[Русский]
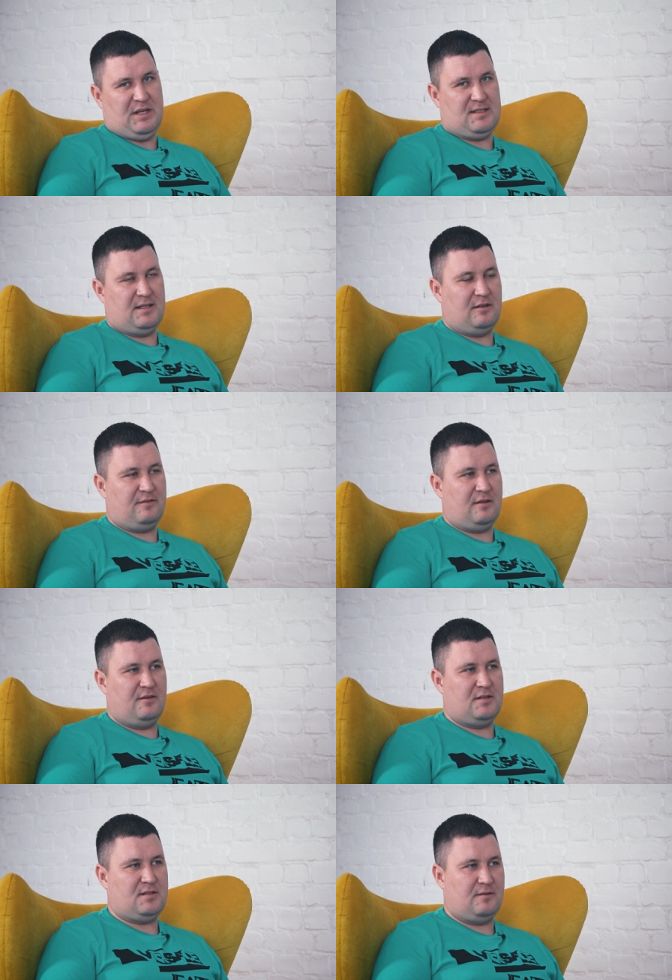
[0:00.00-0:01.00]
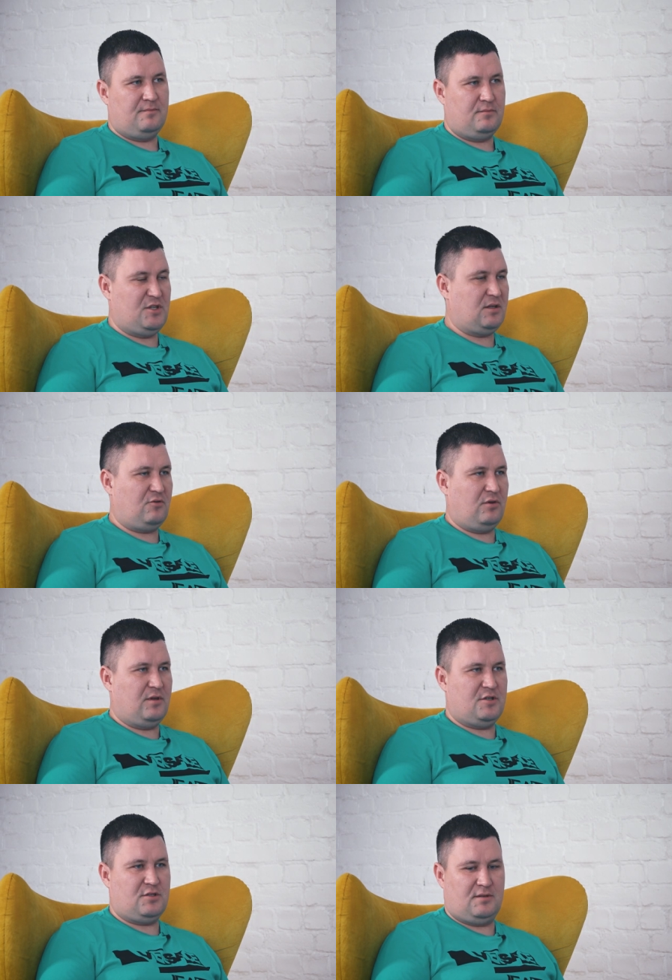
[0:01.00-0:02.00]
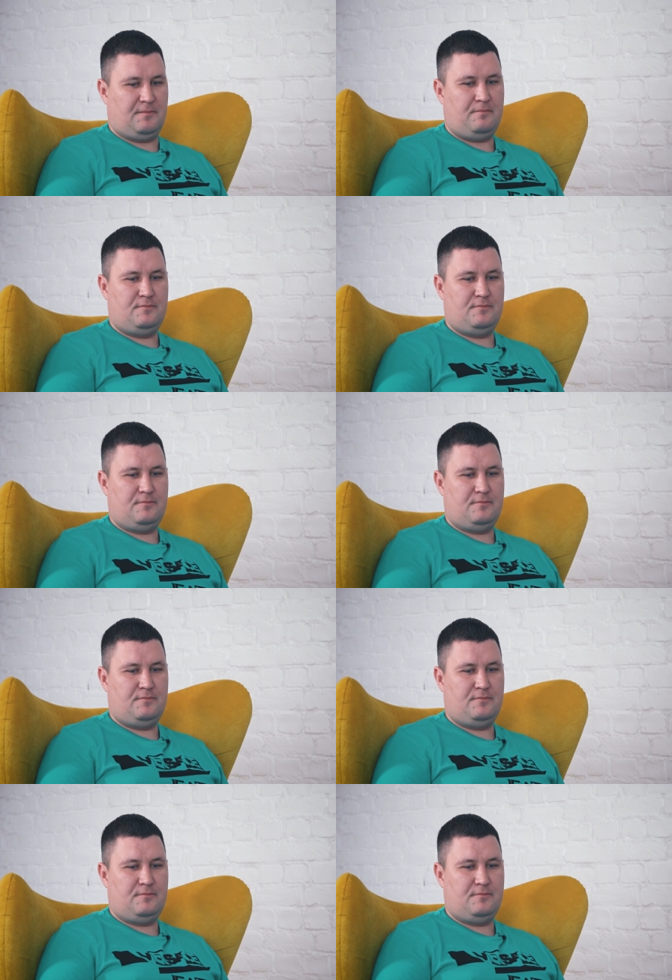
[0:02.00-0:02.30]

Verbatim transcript: показатель в конверсии. Не такой, конечно,